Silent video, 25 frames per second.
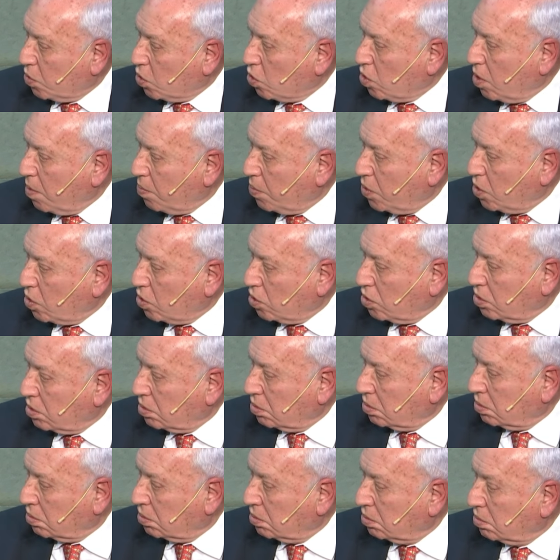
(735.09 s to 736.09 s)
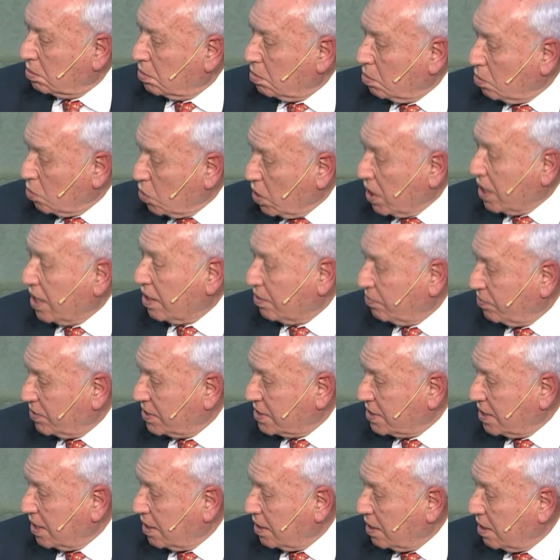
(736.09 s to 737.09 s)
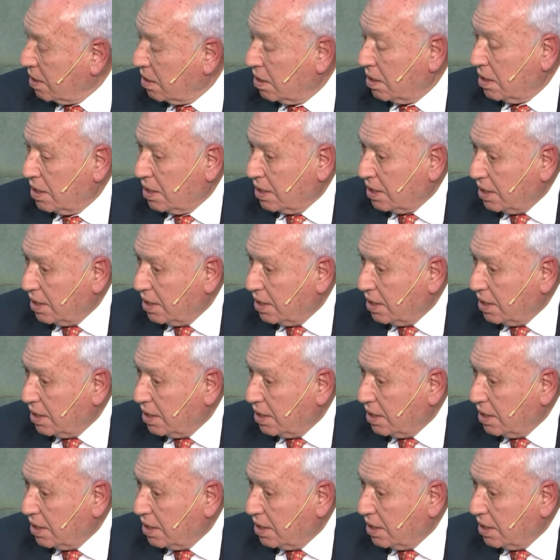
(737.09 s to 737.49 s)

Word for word: poco a poco, muere asfixiada.